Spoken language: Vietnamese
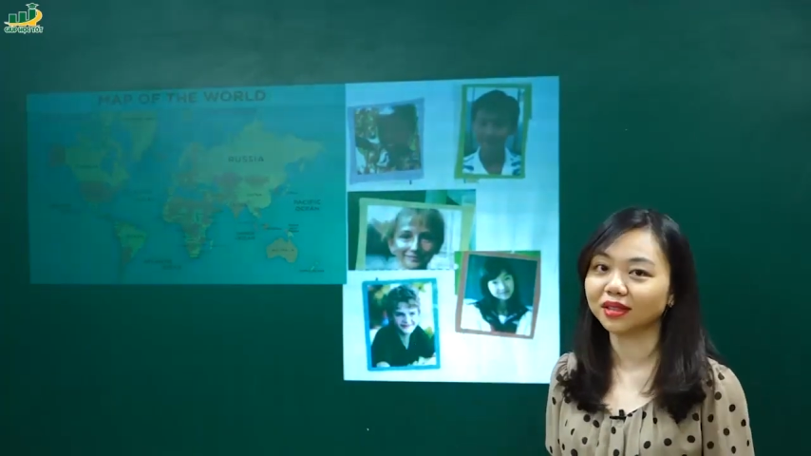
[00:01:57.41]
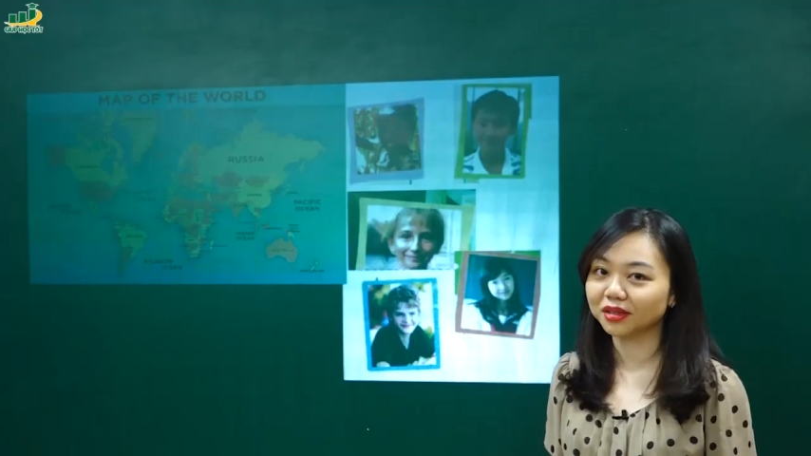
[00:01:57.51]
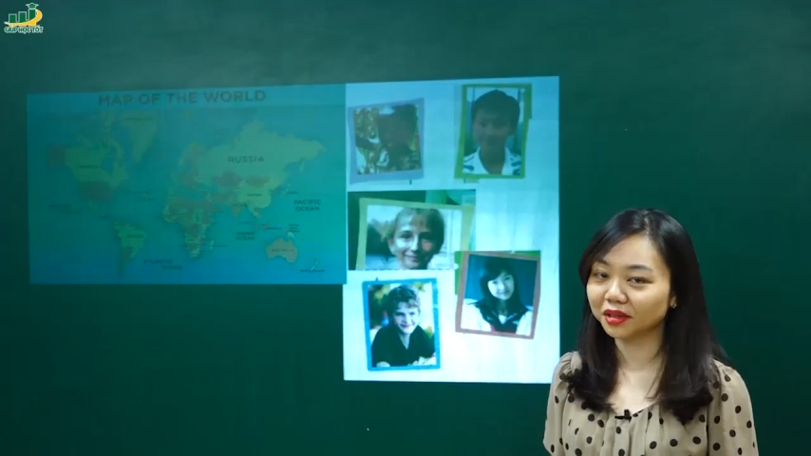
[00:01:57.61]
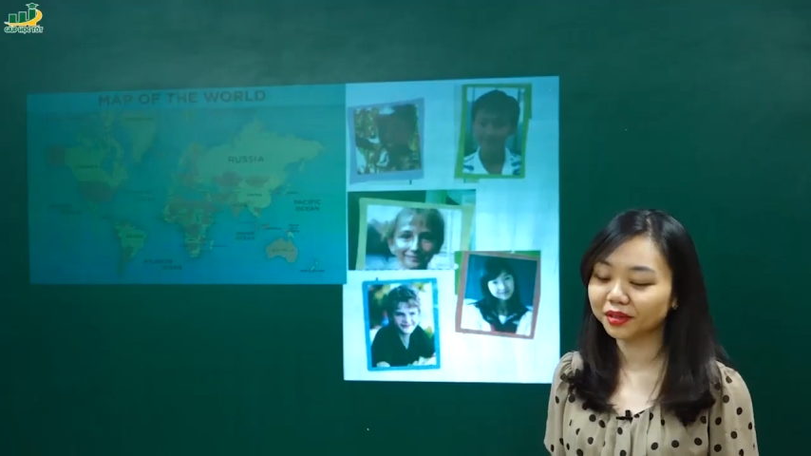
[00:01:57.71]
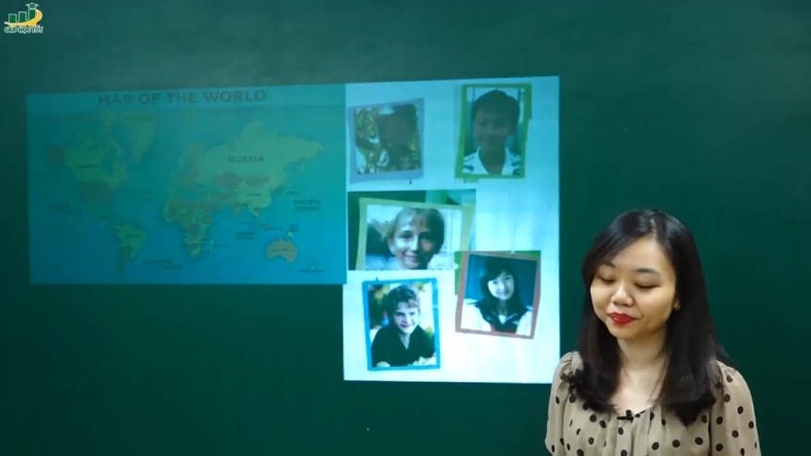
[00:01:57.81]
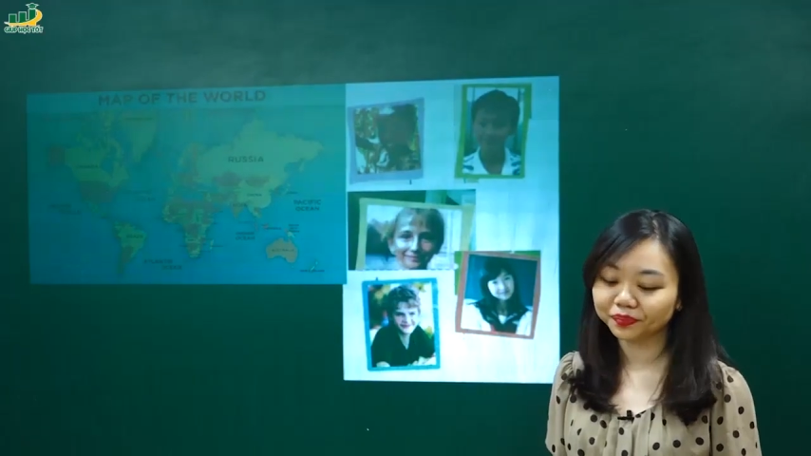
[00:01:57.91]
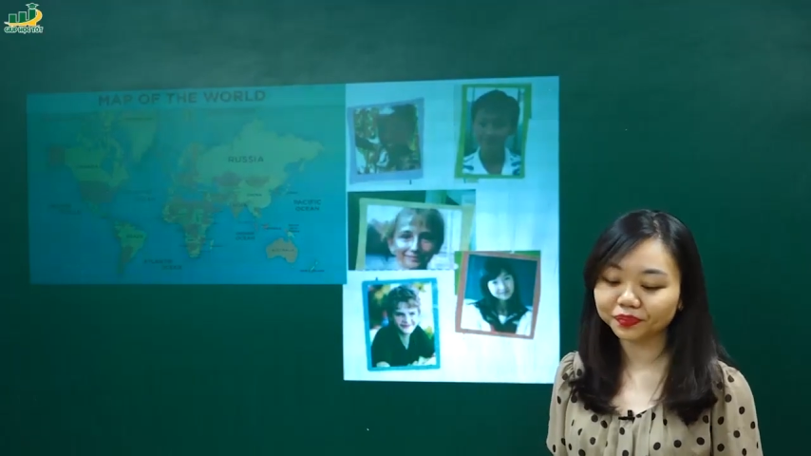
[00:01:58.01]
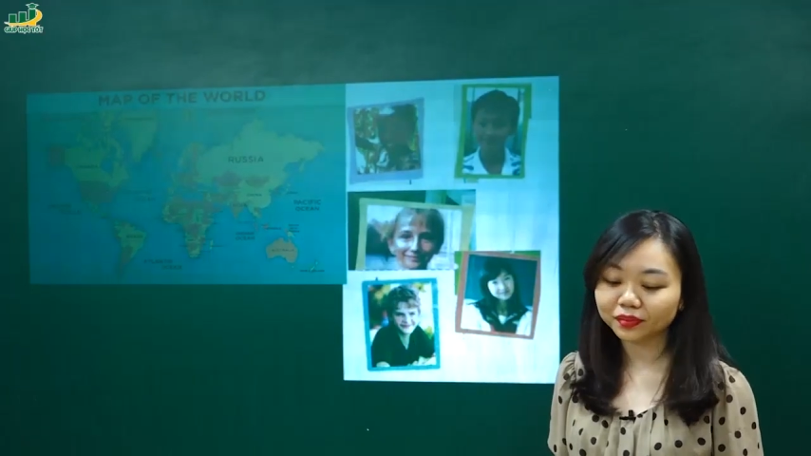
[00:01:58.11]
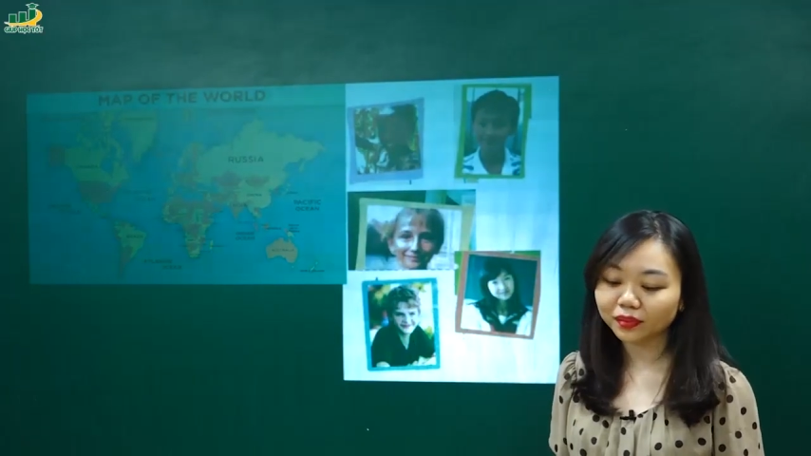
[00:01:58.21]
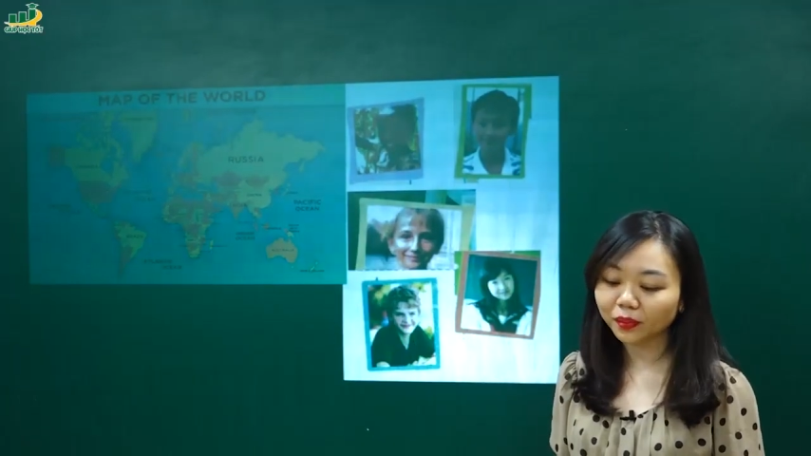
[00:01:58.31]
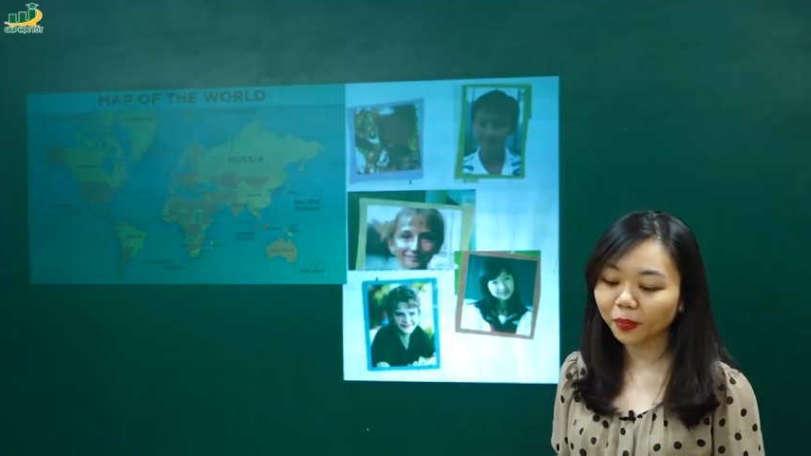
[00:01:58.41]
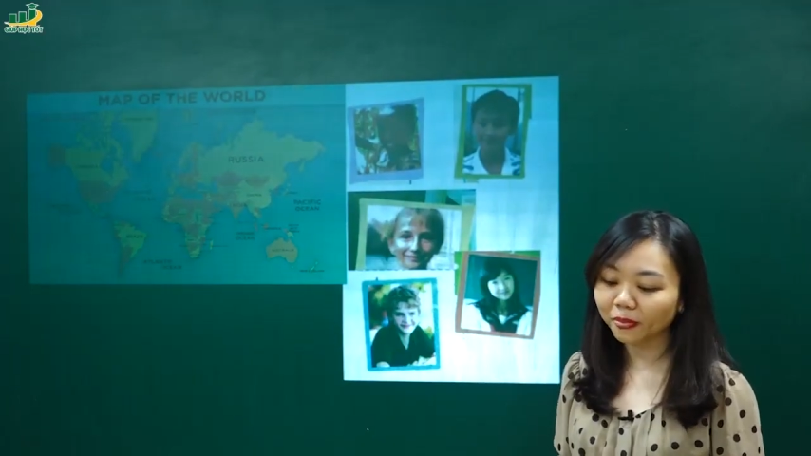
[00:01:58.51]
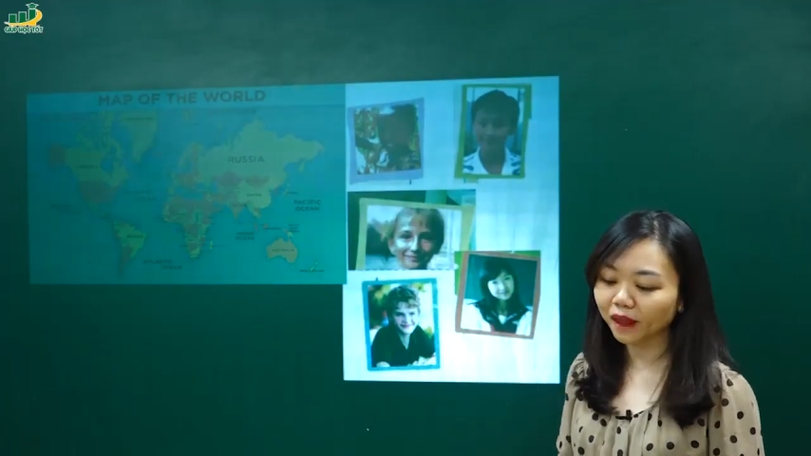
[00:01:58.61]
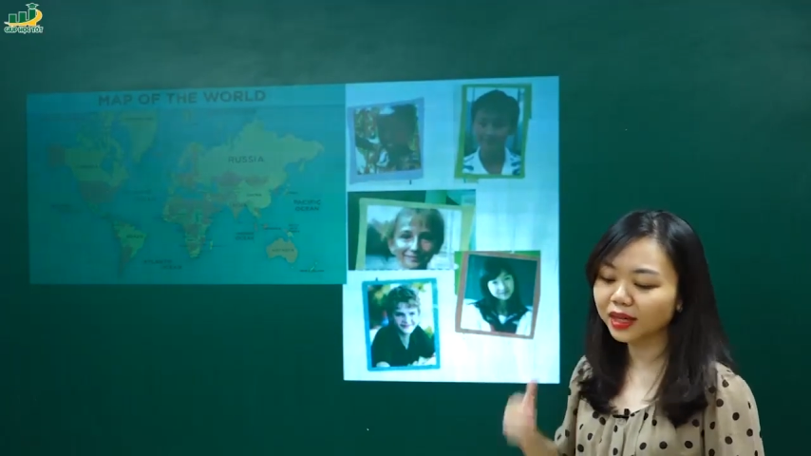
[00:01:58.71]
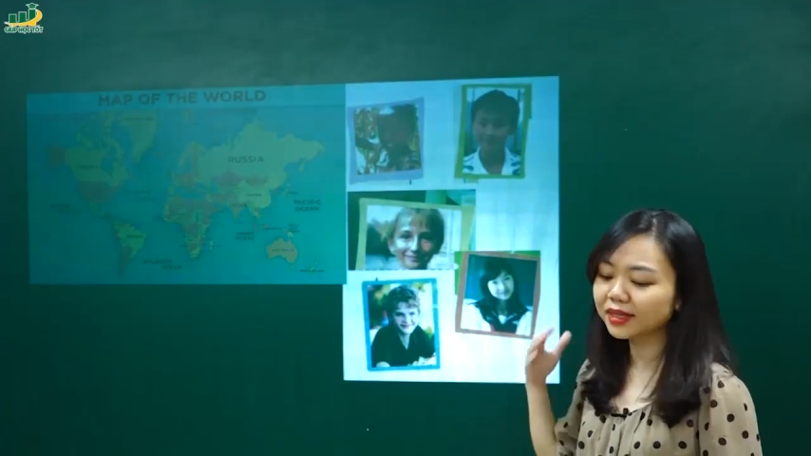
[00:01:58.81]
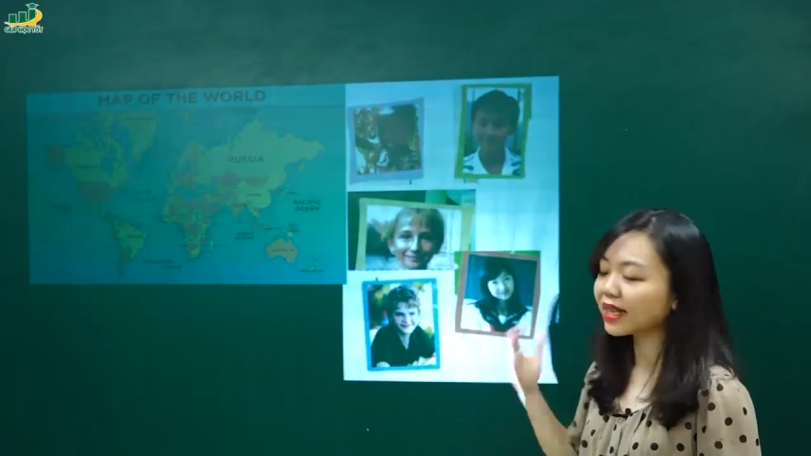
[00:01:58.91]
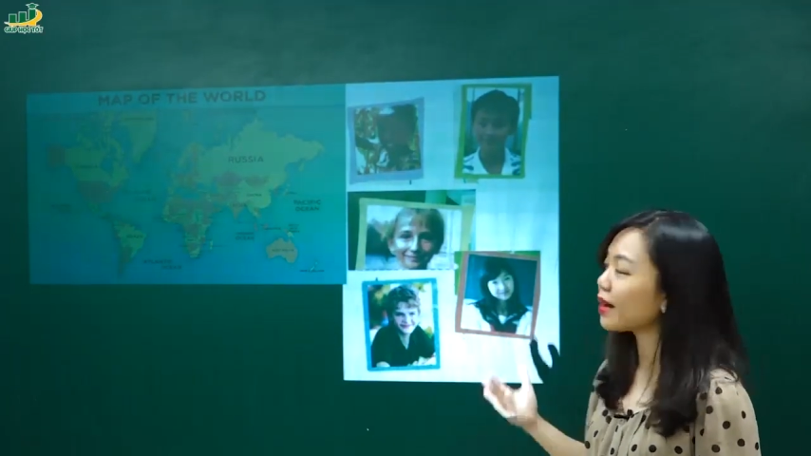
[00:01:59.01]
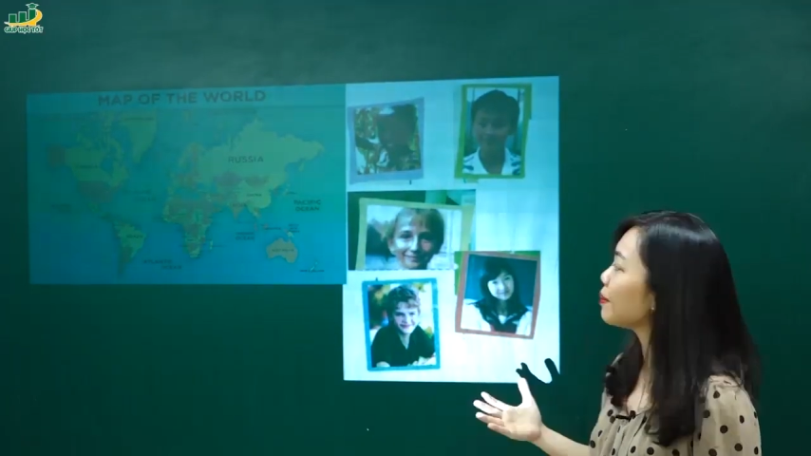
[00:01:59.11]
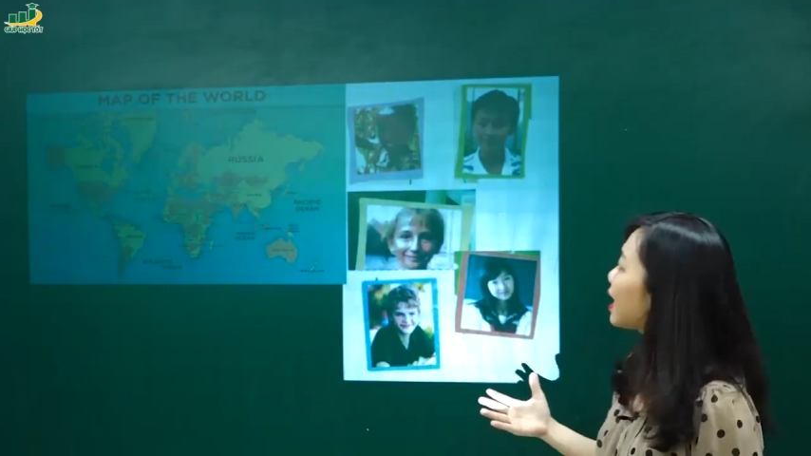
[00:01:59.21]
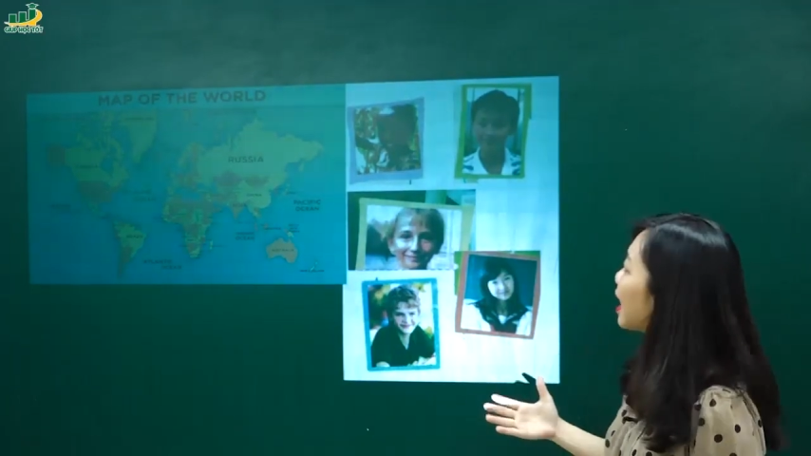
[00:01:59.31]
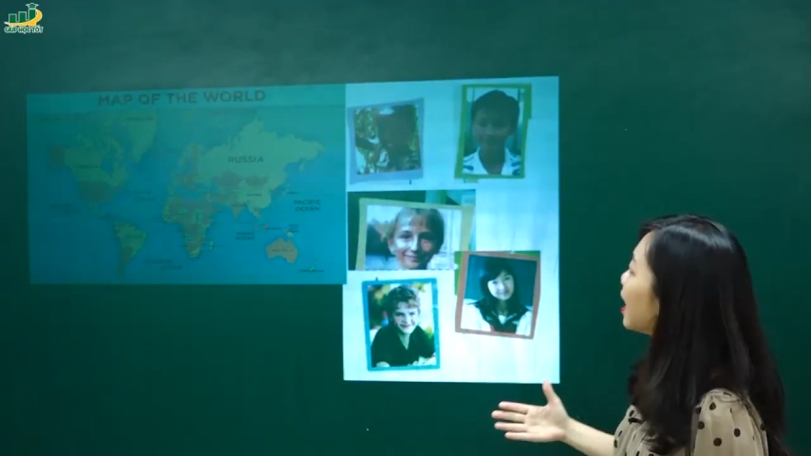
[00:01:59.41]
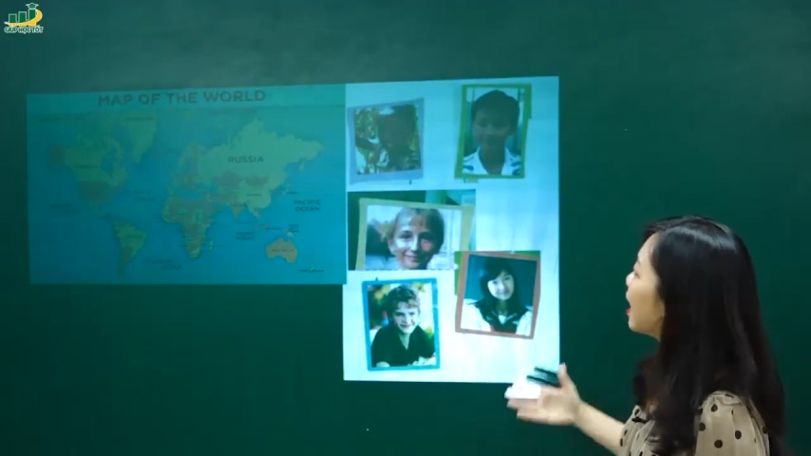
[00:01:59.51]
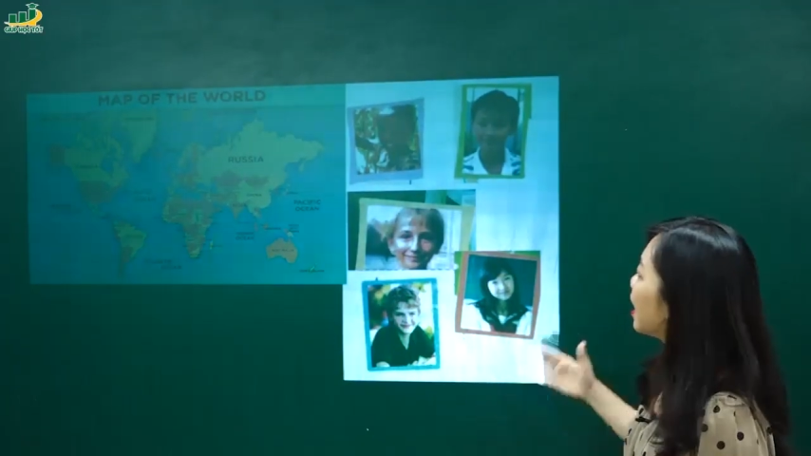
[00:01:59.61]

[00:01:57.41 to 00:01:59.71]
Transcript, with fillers: giới để xem là